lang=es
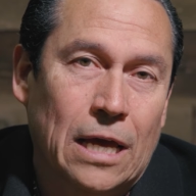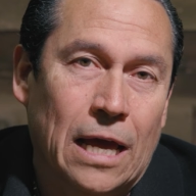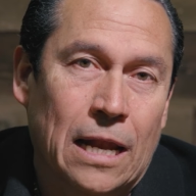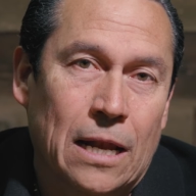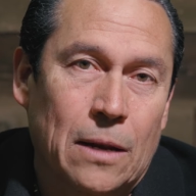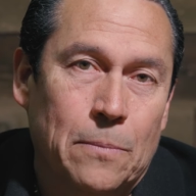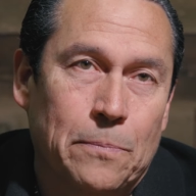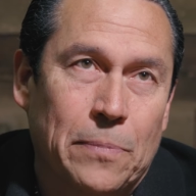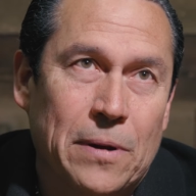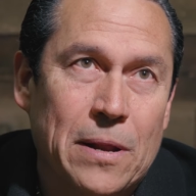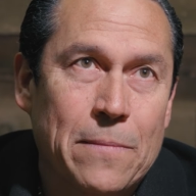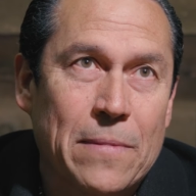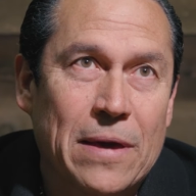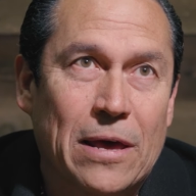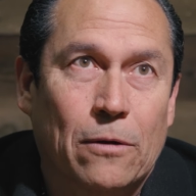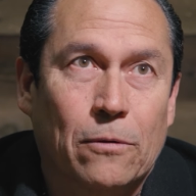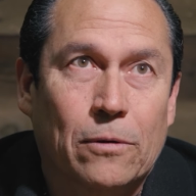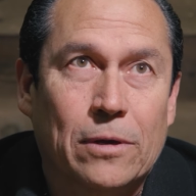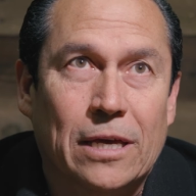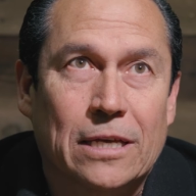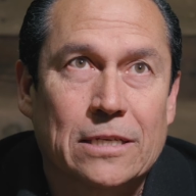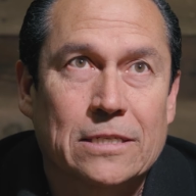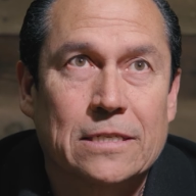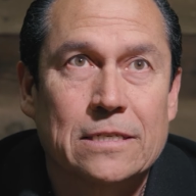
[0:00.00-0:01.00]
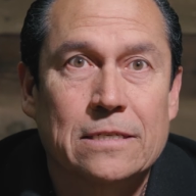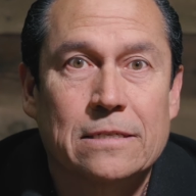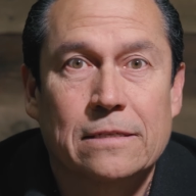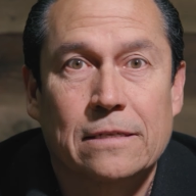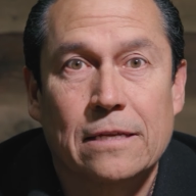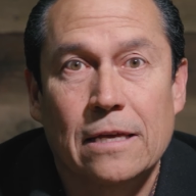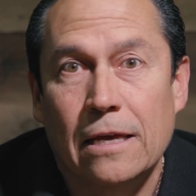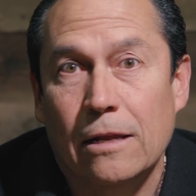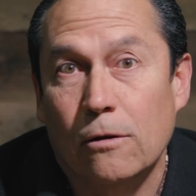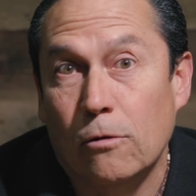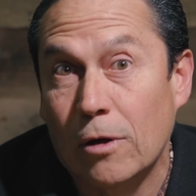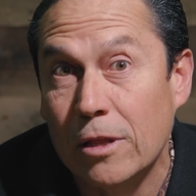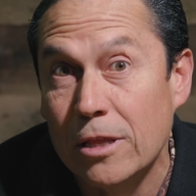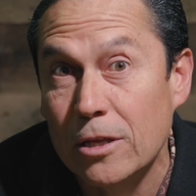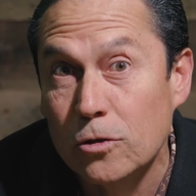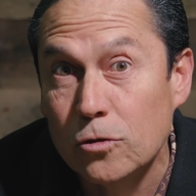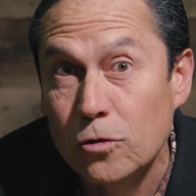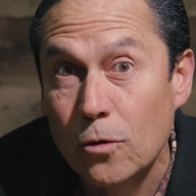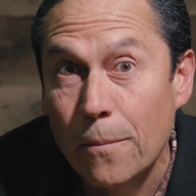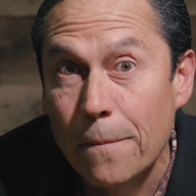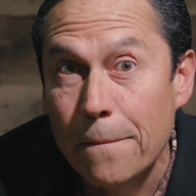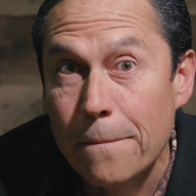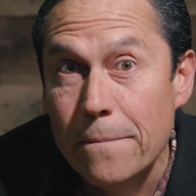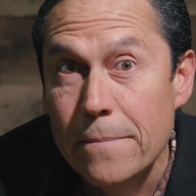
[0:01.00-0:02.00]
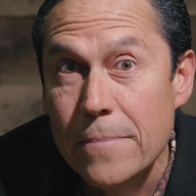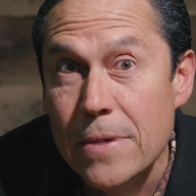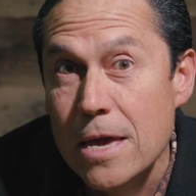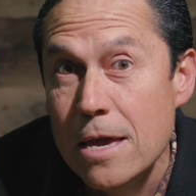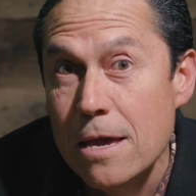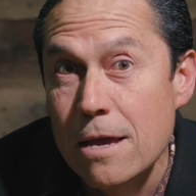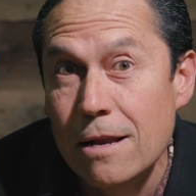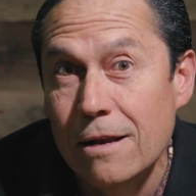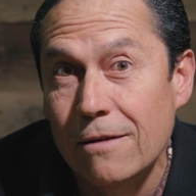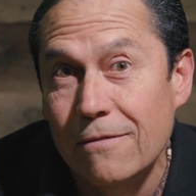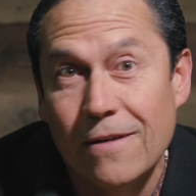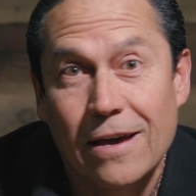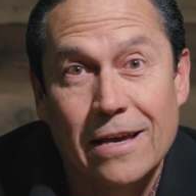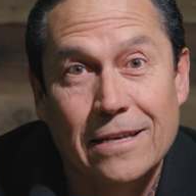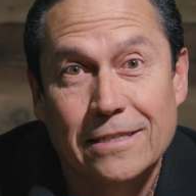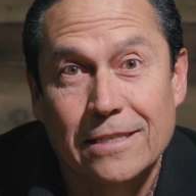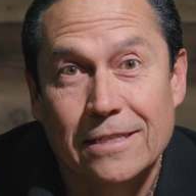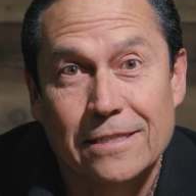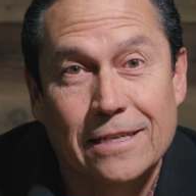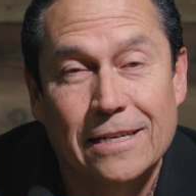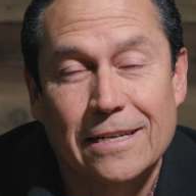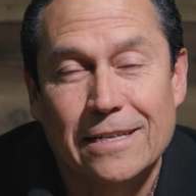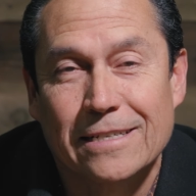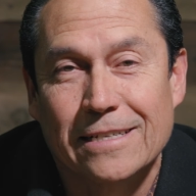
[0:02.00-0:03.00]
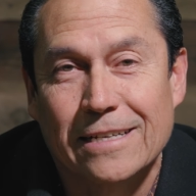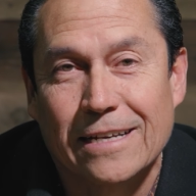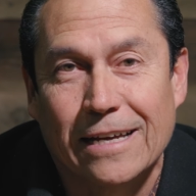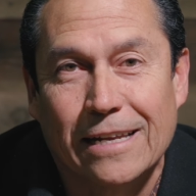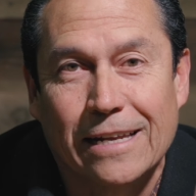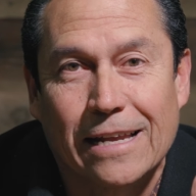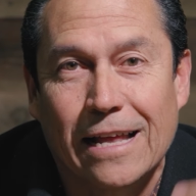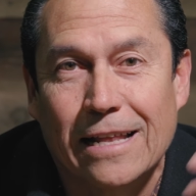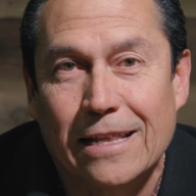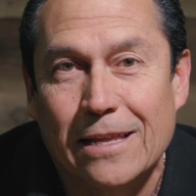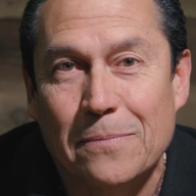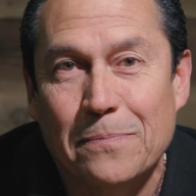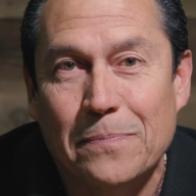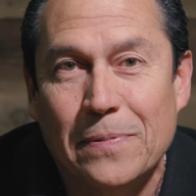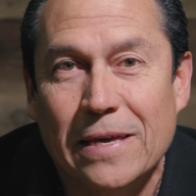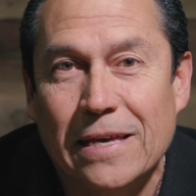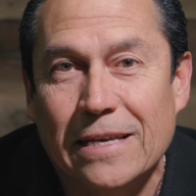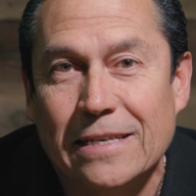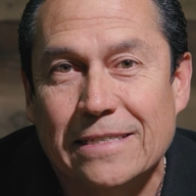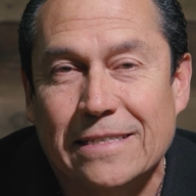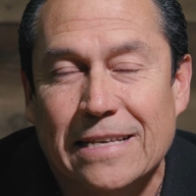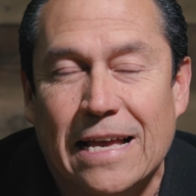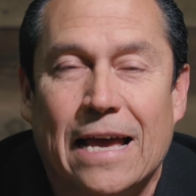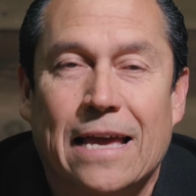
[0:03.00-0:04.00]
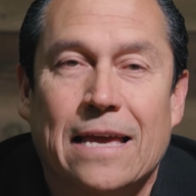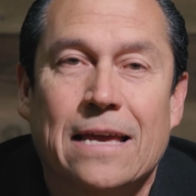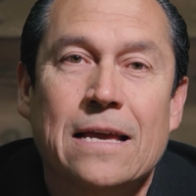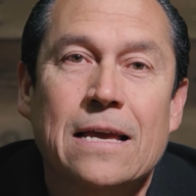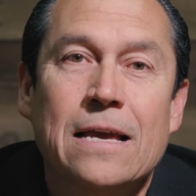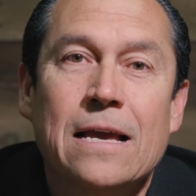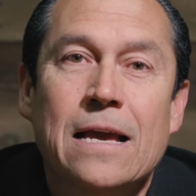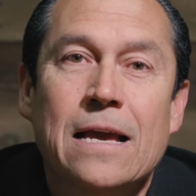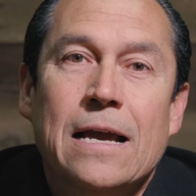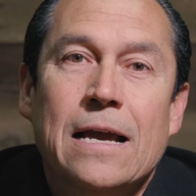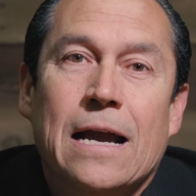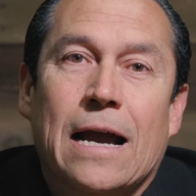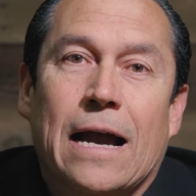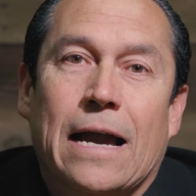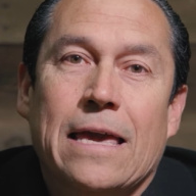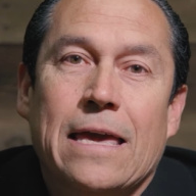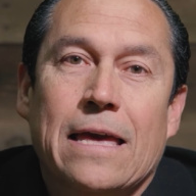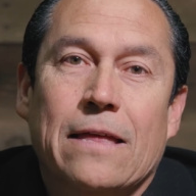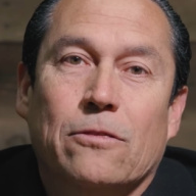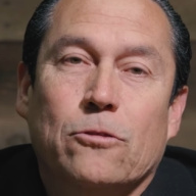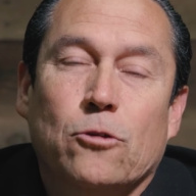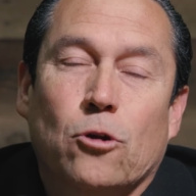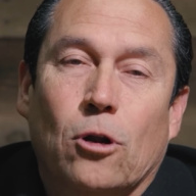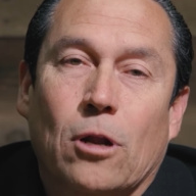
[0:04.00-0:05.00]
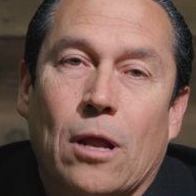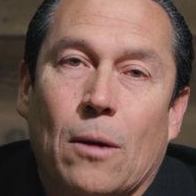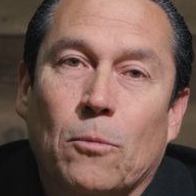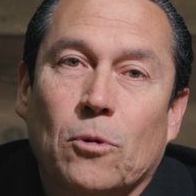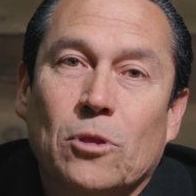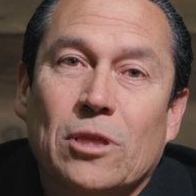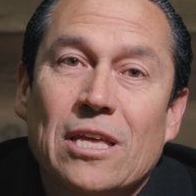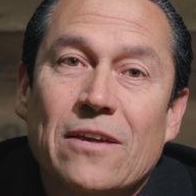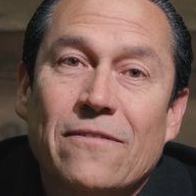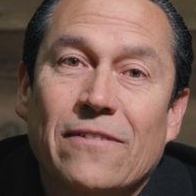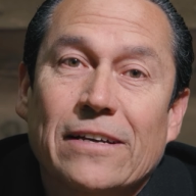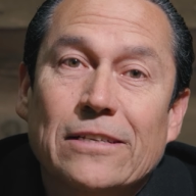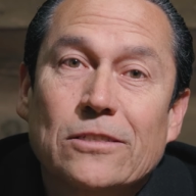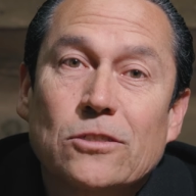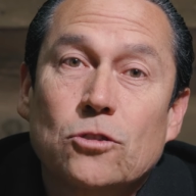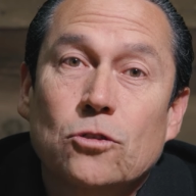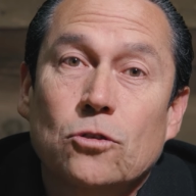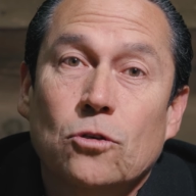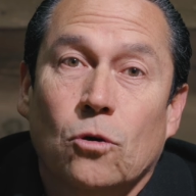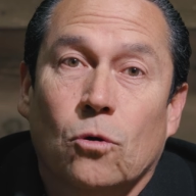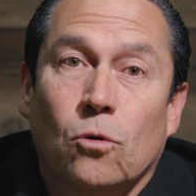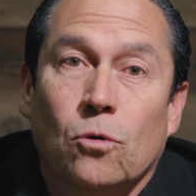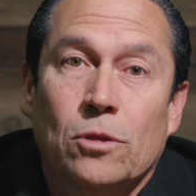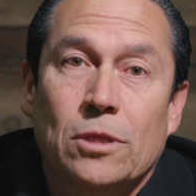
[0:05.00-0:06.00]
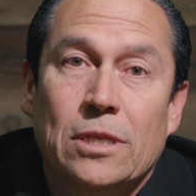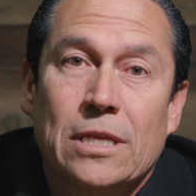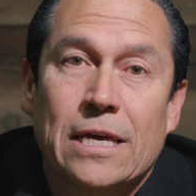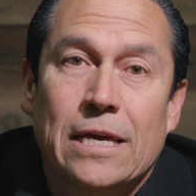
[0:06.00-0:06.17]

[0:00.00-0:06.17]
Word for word: El primero que asistí, lo he dicho mil veces en este canal de PSI, ahí entró la motivación.